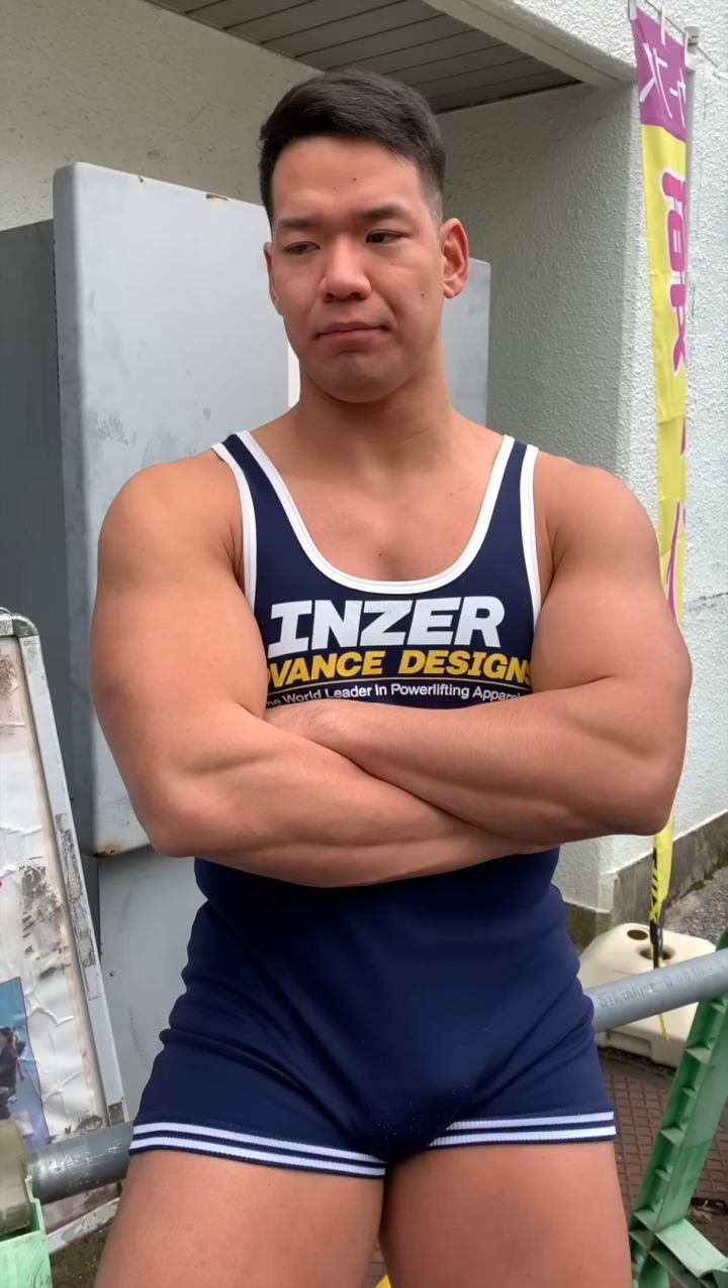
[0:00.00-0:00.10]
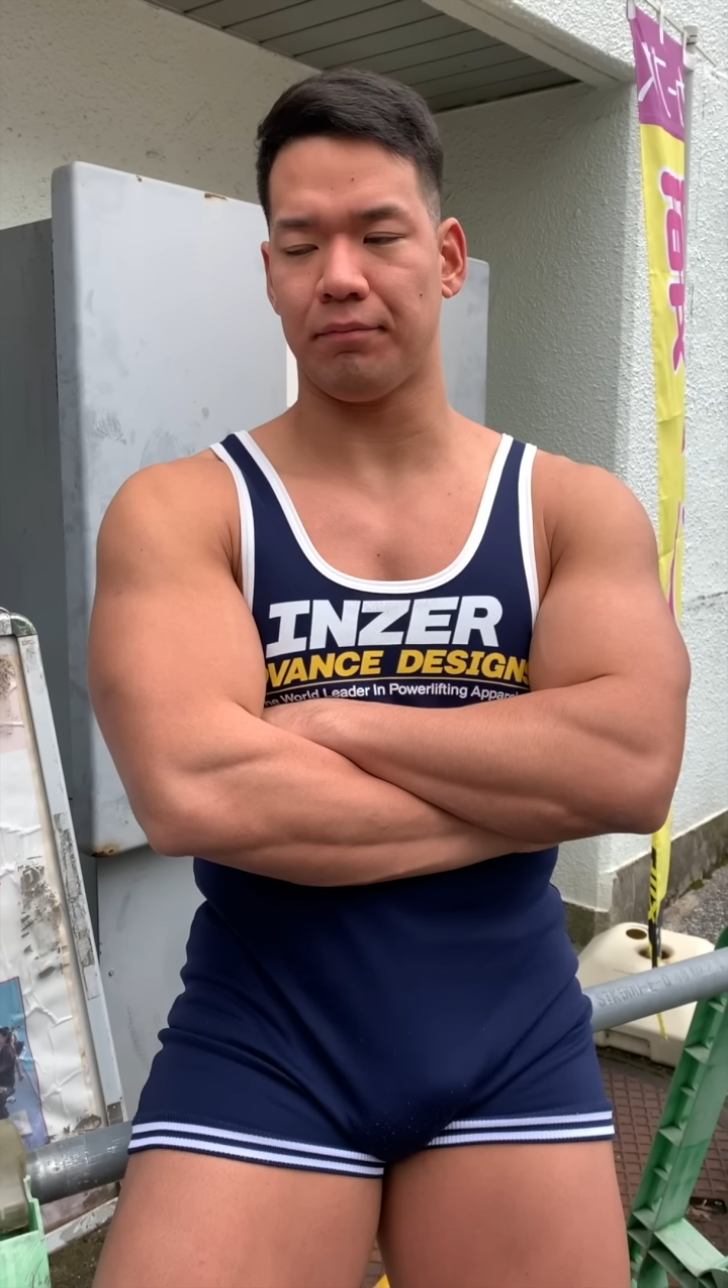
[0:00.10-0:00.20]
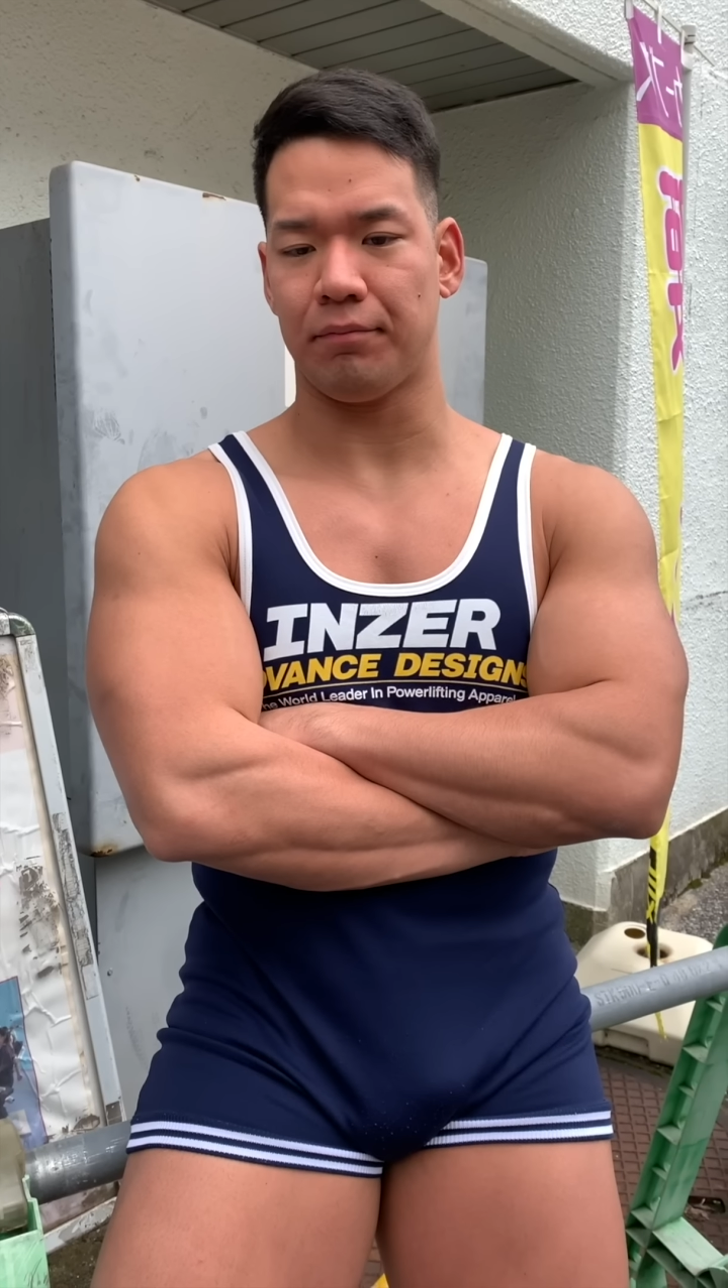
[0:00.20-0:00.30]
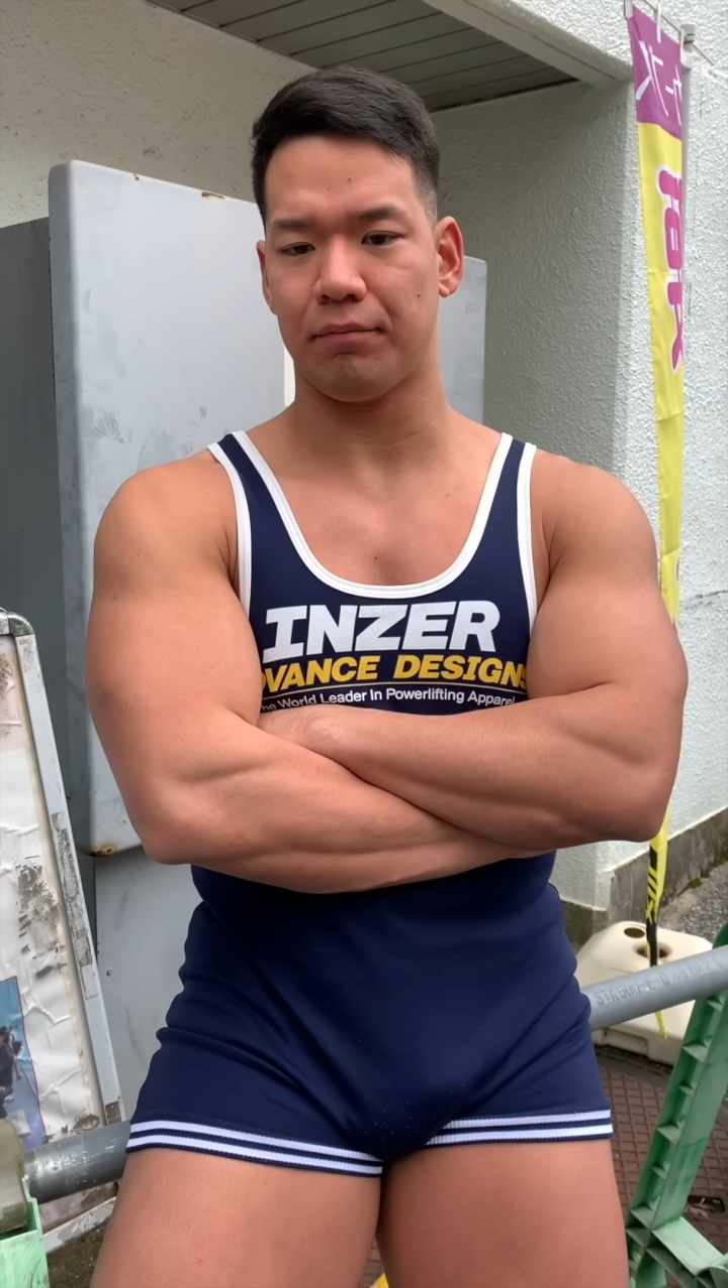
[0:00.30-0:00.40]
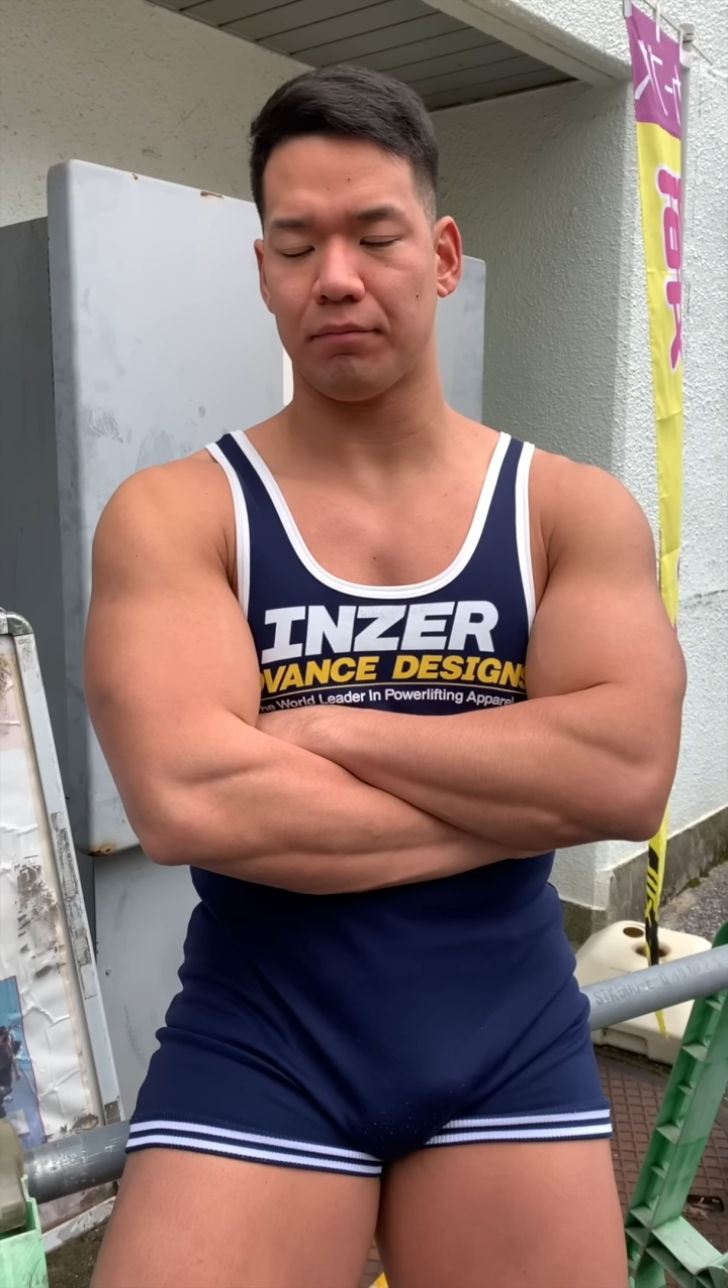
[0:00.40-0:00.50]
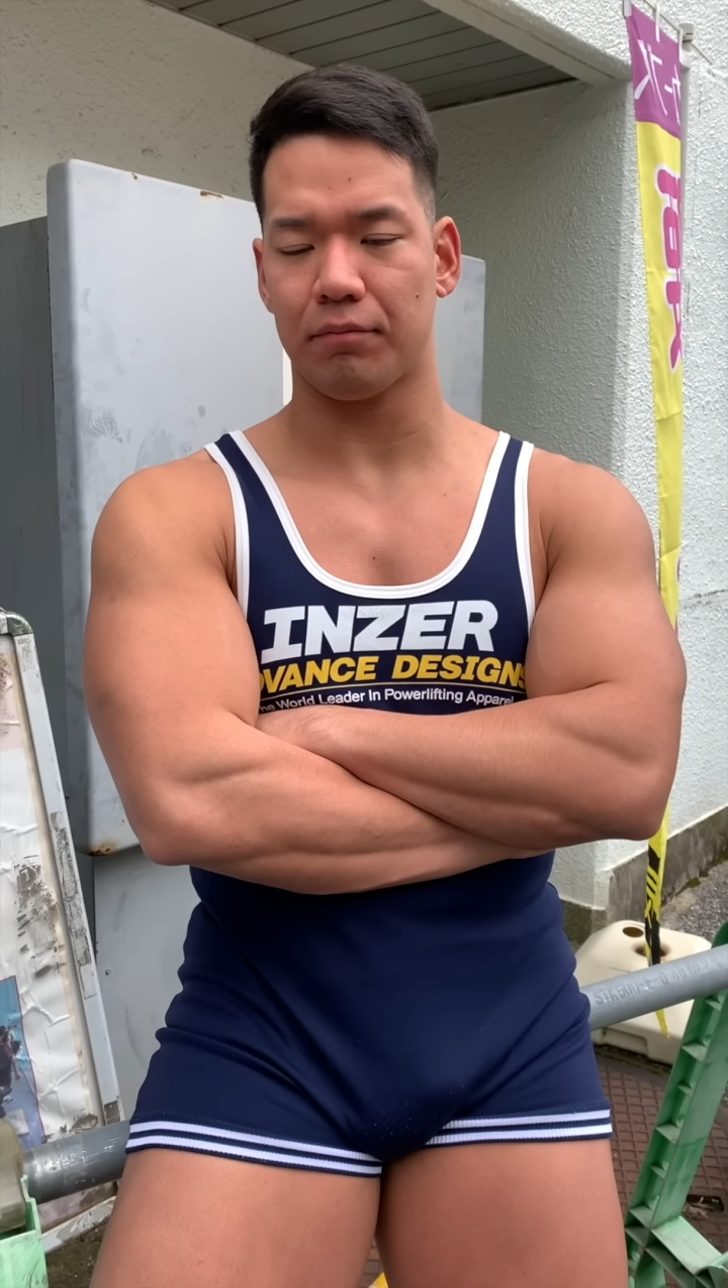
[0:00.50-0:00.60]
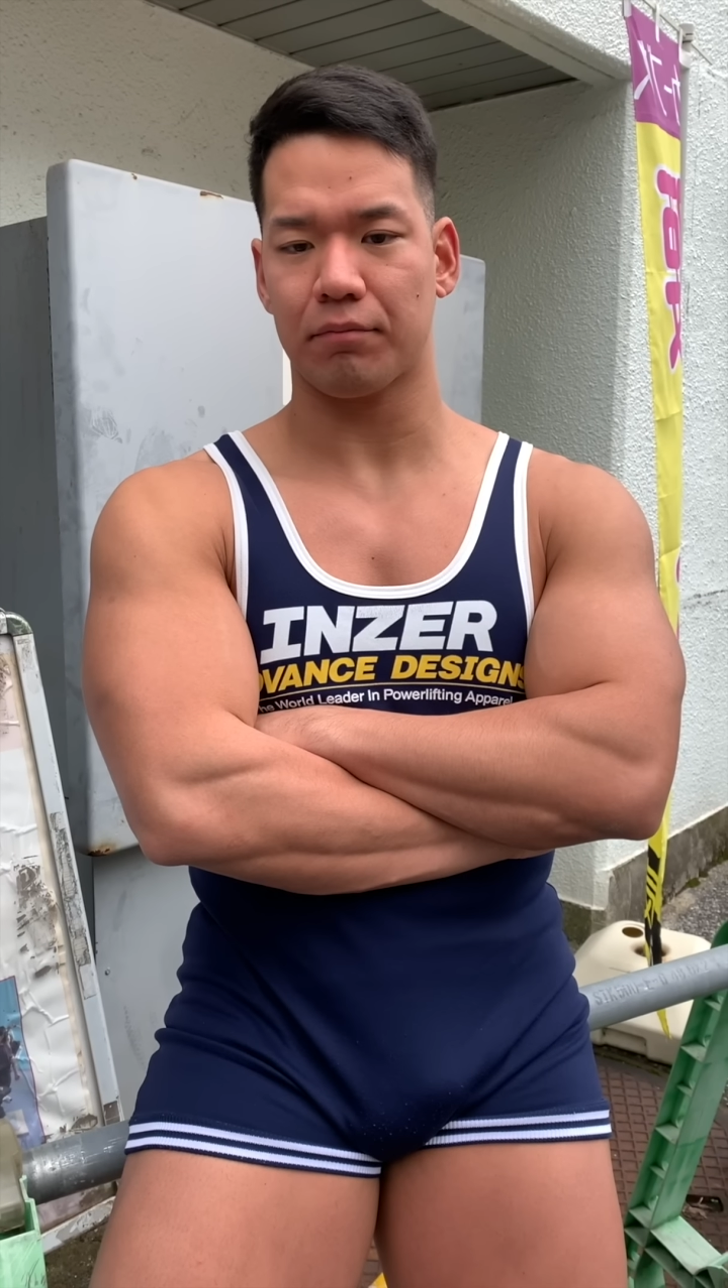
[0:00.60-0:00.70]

今度